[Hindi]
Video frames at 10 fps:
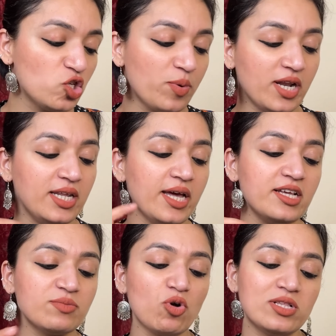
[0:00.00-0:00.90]
जो मैंने लिया
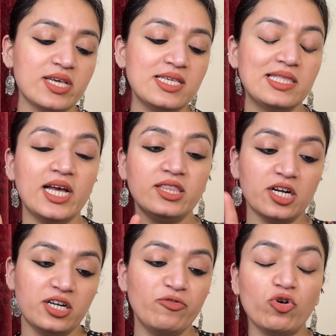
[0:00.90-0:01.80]
ना स्मॉल साइज़ लिया है
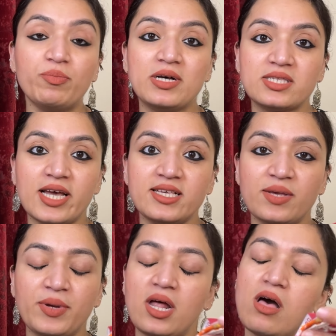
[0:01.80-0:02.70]
थर्टी फोर बस साइज़ है
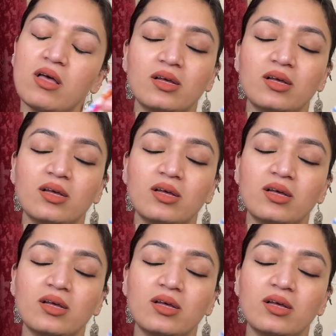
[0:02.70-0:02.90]
मेरा